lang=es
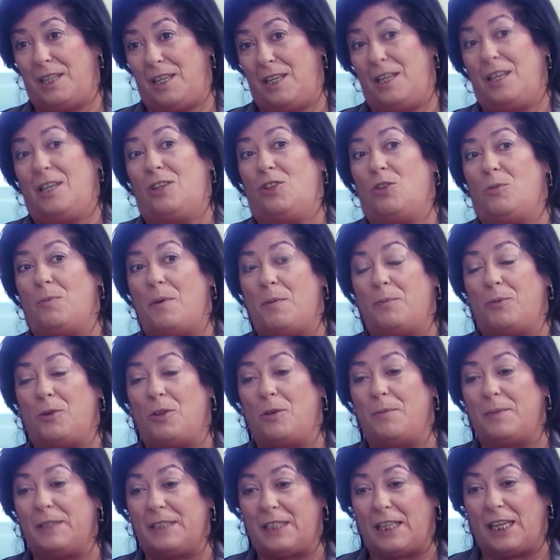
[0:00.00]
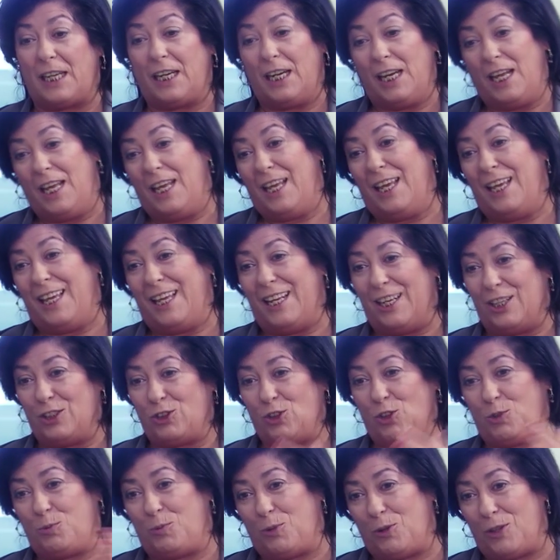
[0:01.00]
y yo me puedo meter en
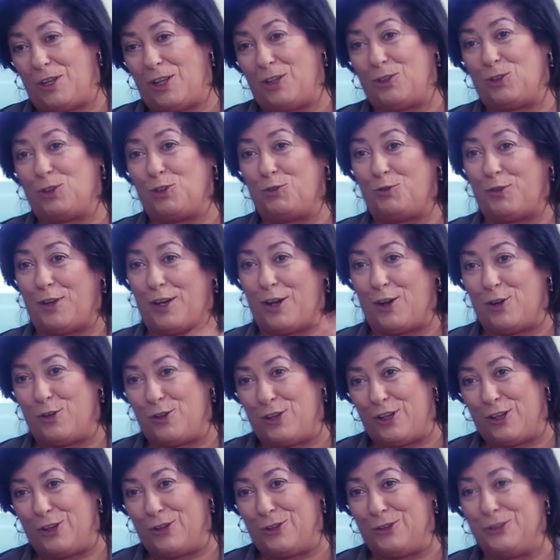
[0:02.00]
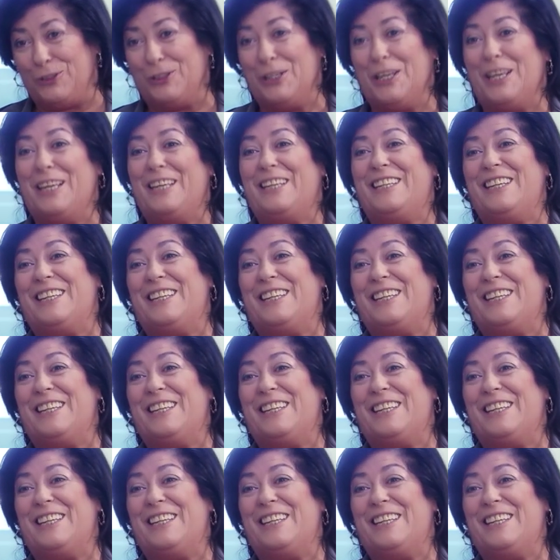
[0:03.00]
estos proyectos faraónicos